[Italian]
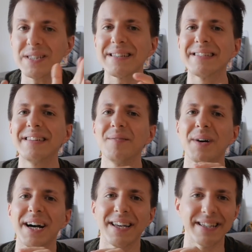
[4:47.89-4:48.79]
questa
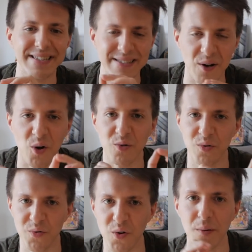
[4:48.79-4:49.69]
settimana inizierò God
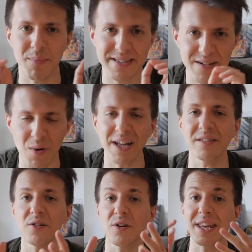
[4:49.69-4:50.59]
of War
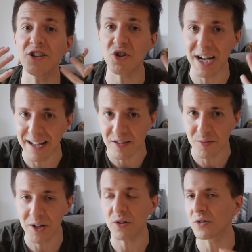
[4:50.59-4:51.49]
PS4 rigiocandomelo,